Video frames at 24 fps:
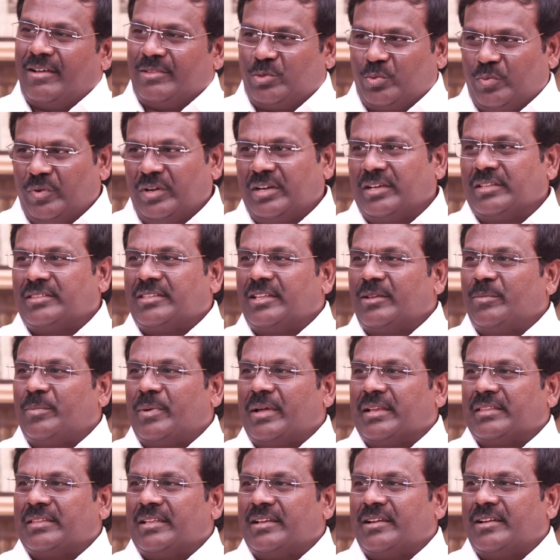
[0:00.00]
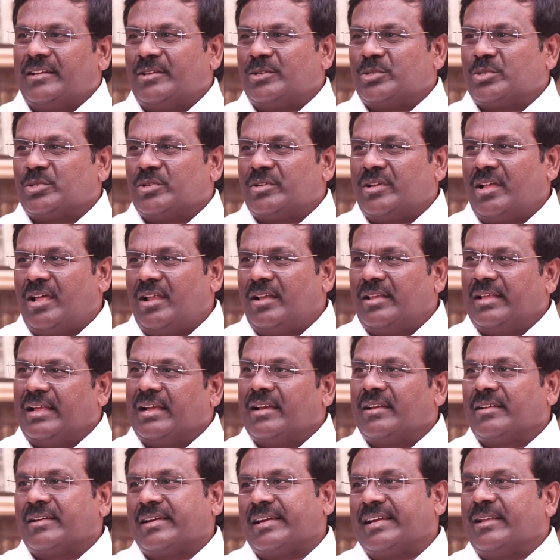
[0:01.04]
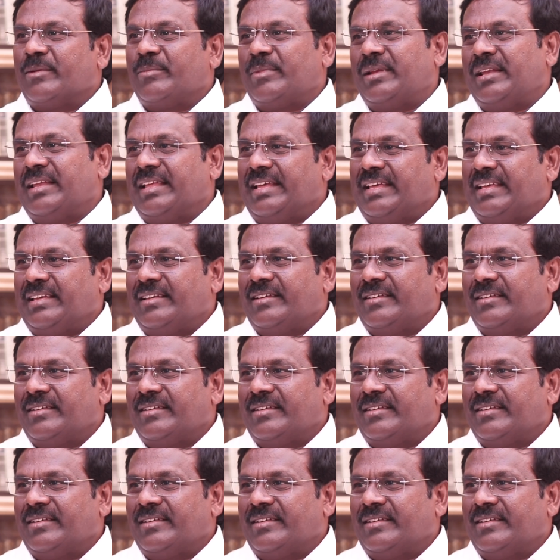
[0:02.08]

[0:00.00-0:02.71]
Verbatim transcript: துவக்கத்தில் பார்த்தீர்கள் என்று சொன்னால் எங்களுக்கு இடமில்லை